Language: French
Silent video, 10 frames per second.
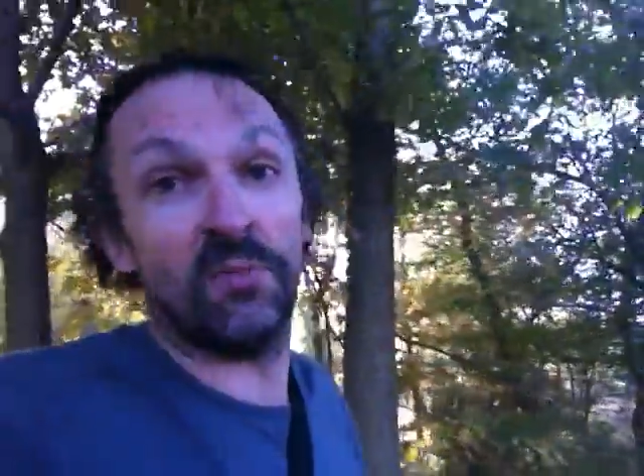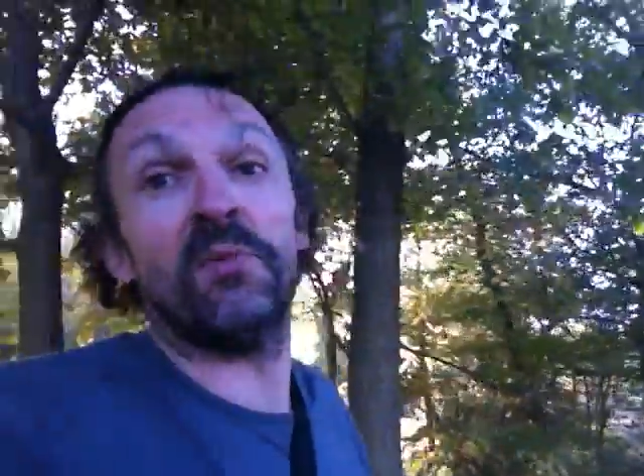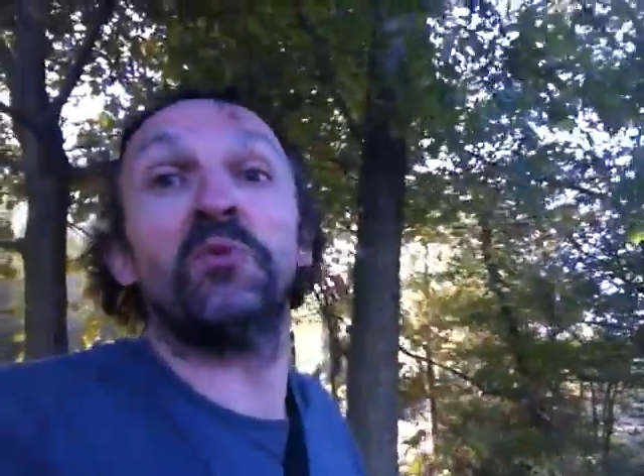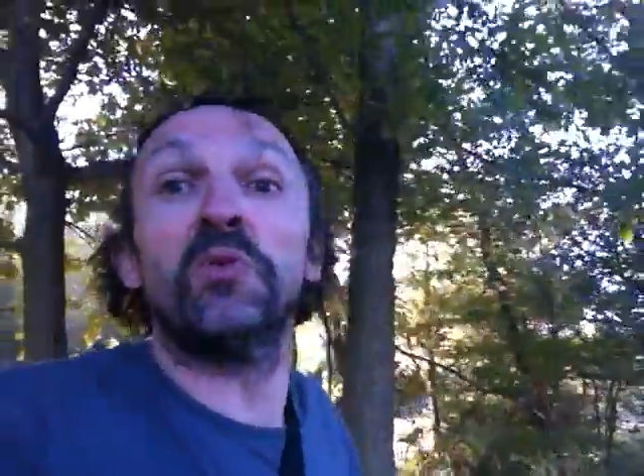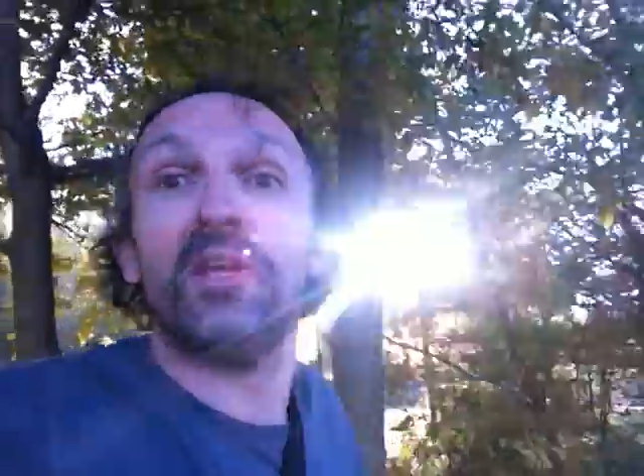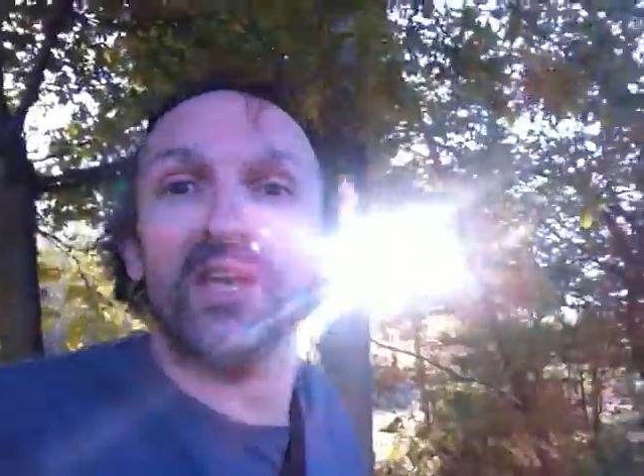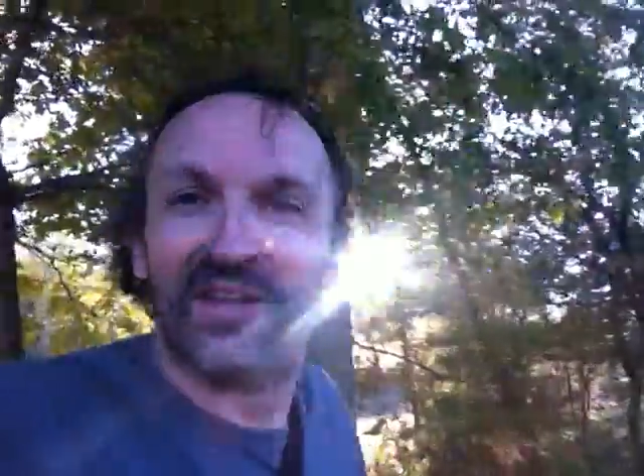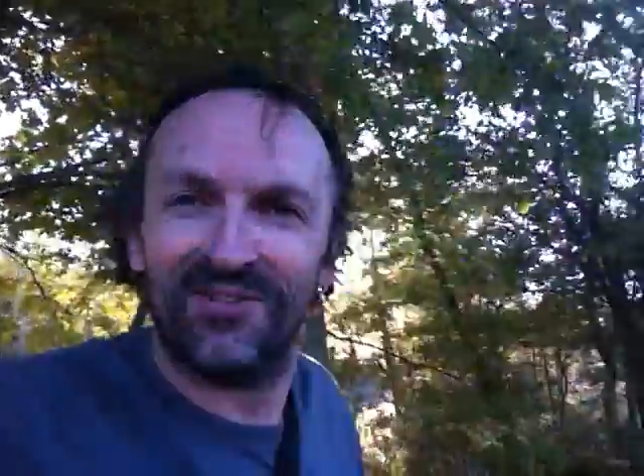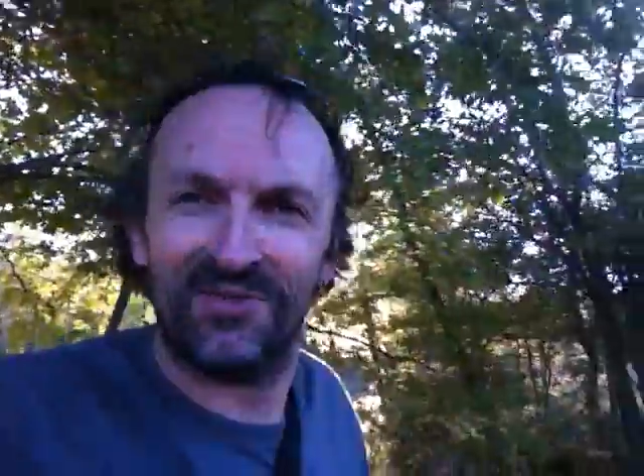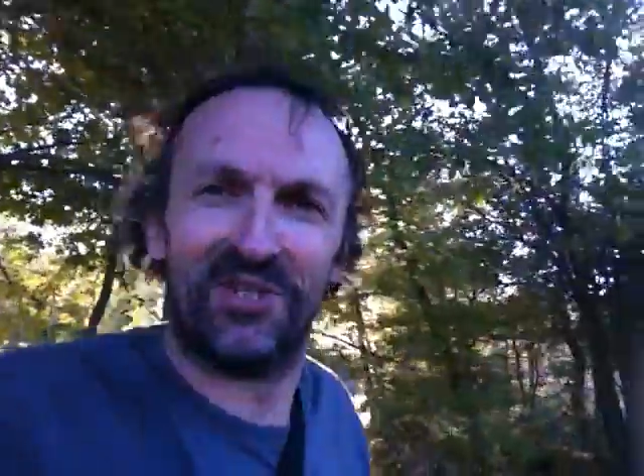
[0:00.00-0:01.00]
En même temps, on
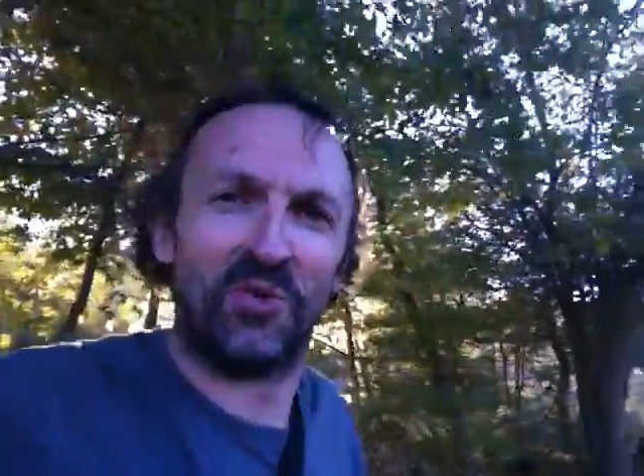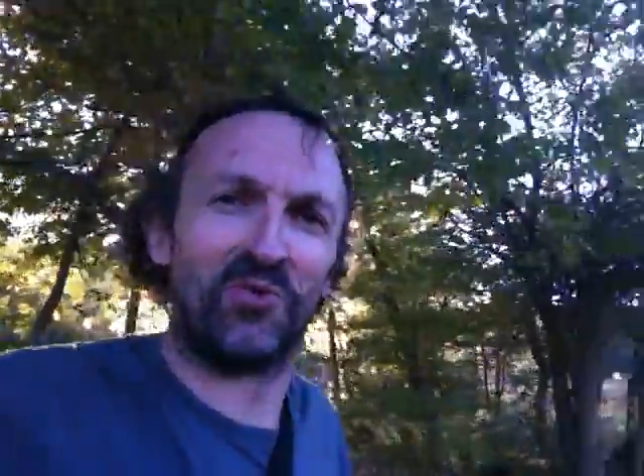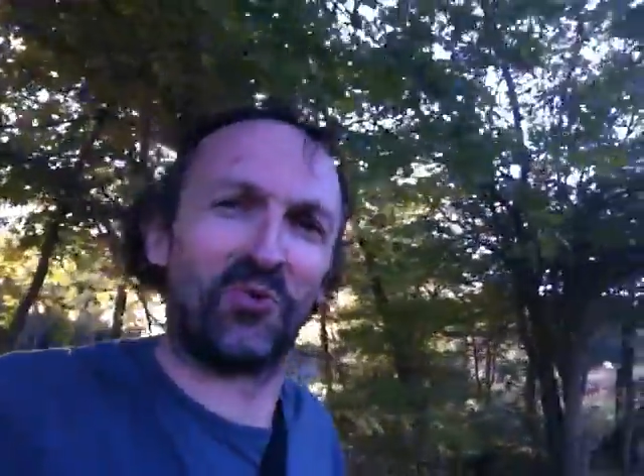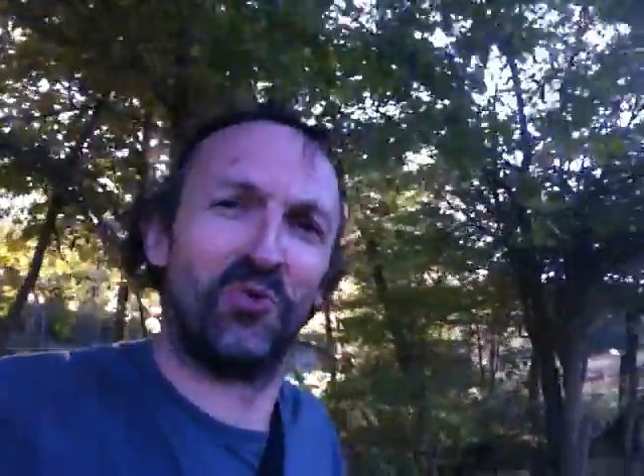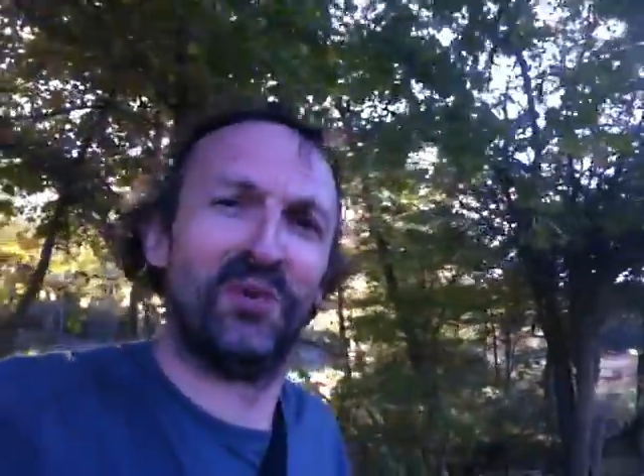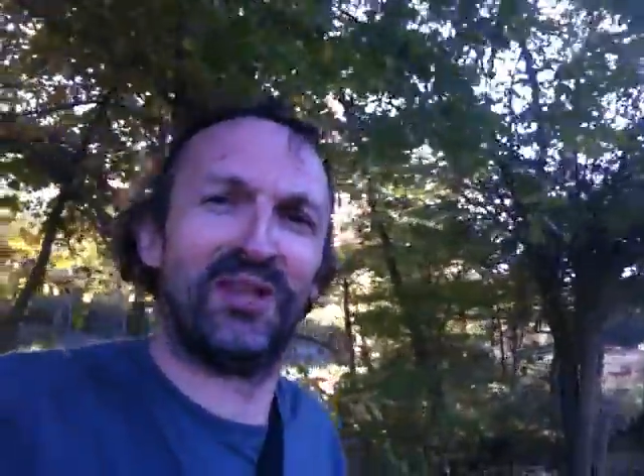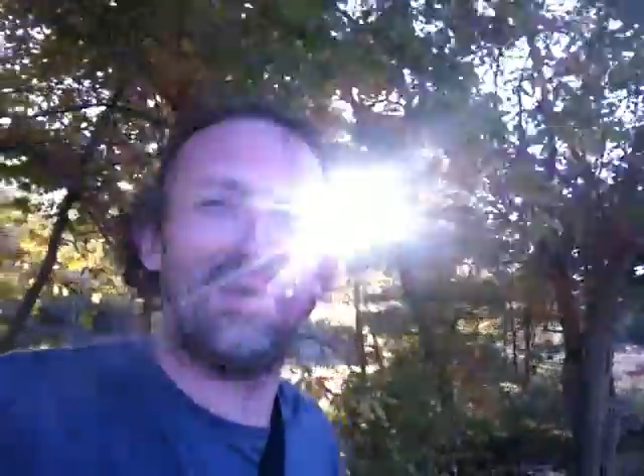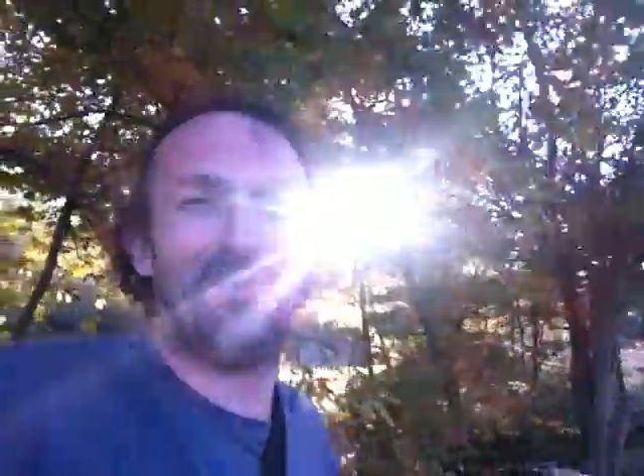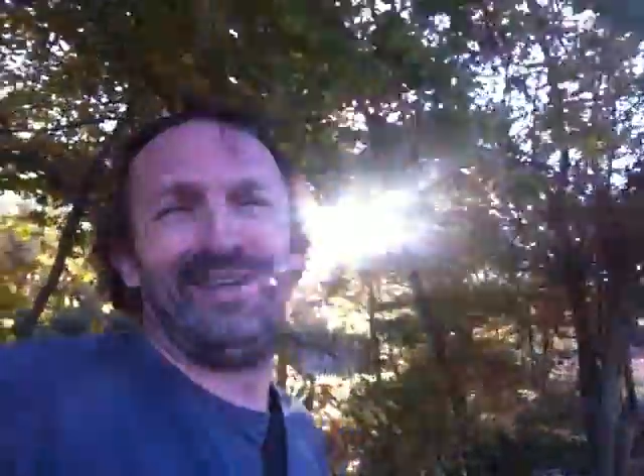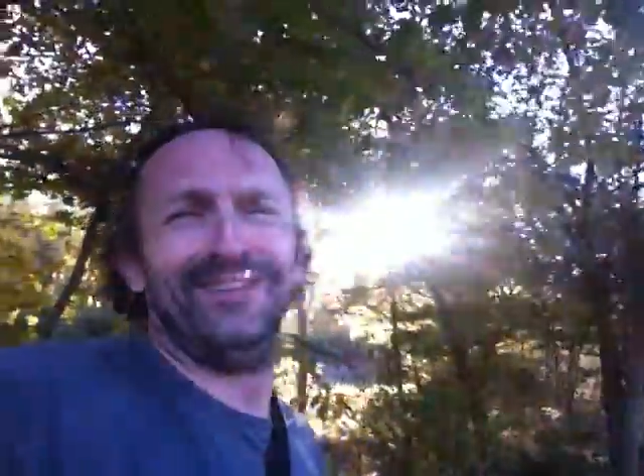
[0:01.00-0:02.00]
est, dans le trou de
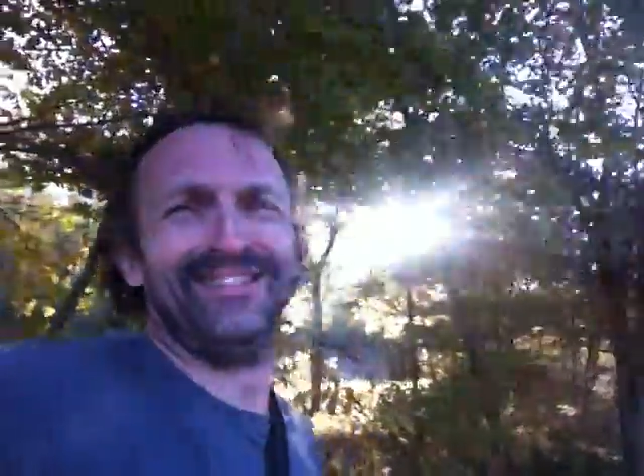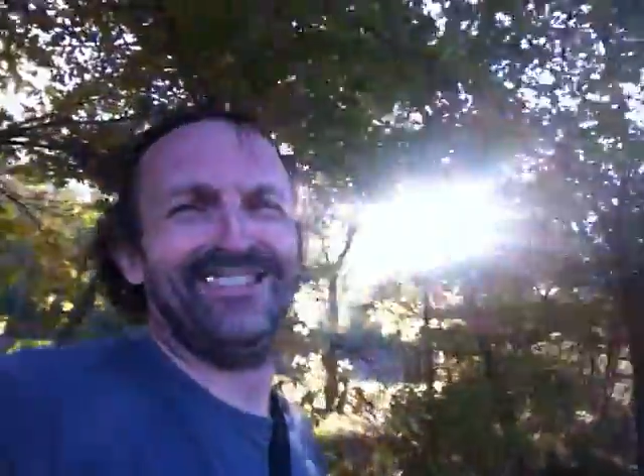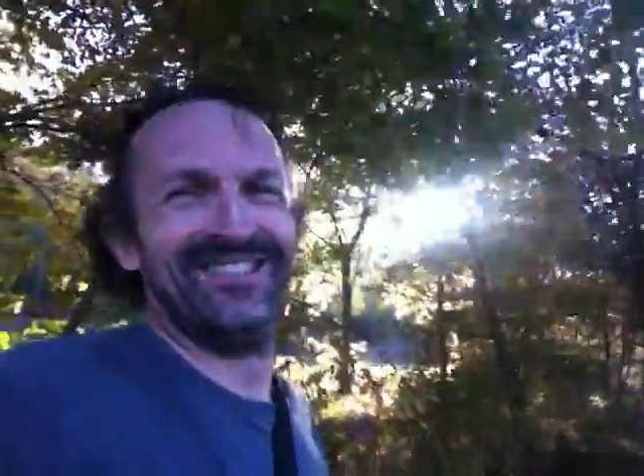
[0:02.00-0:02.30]
madame. Hein.